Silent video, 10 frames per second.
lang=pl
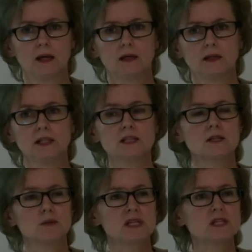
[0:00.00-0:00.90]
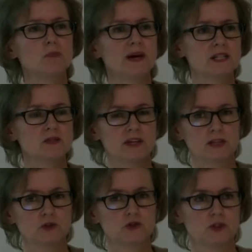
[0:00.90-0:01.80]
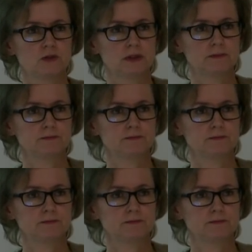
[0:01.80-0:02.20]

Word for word: e, jest to mięso bardzo wartościowe.